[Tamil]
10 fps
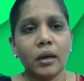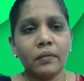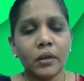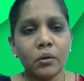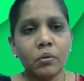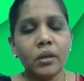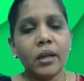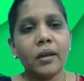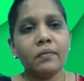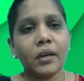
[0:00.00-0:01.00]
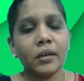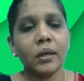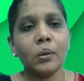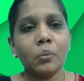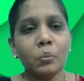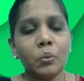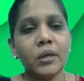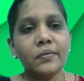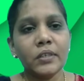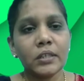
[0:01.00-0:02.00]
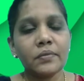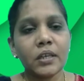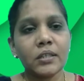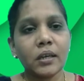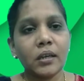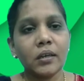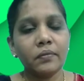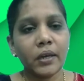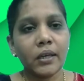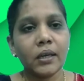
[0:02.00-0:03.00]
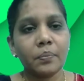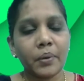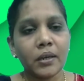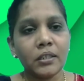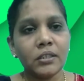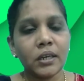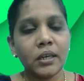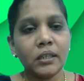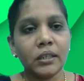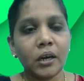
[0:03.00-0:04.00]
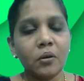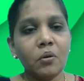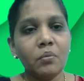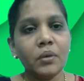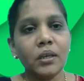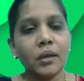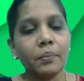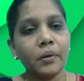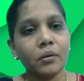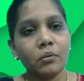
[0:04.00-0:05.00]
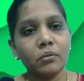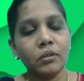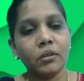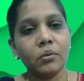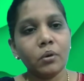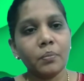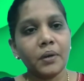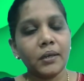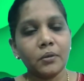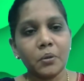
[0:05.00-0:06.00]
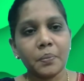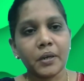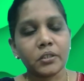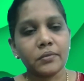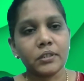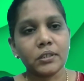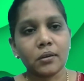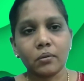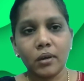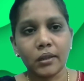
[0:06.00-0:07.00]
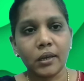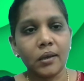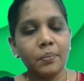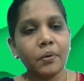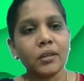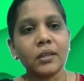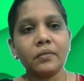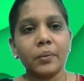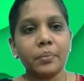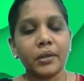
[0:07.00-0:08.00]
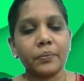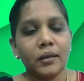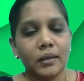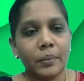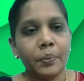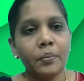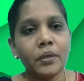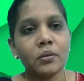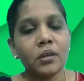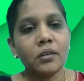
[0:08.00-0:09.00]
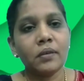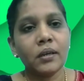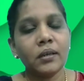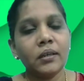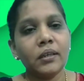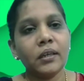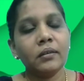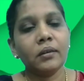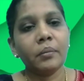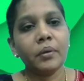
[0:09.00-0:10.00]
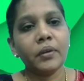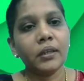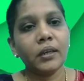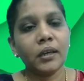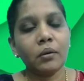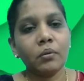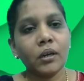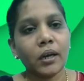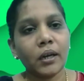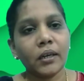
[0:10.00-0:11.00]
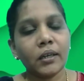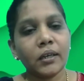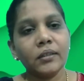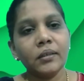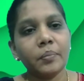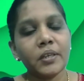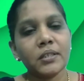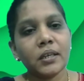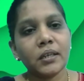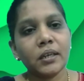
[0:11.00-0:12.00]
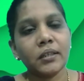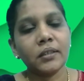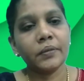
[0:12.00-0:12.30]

அவருக்குள்ளே வருகிற ஒவ்வொரு விசுவாசிகளுக்கும் வைக்கிற பரீட்சை நகோமி எப்படி ரூத்திற்கும் ஒரு பாலுக்கும் ஒரு பரீட்சை வச்சாங்களோ அதே போல தான் வைப்பார் எப்போவுமே சொல்லிடுவாரு நீங்கள் நம்பி வந்தீங்கன்னா உங்களுக்கு என்ன கிடைக்காது பைசா இருக்காது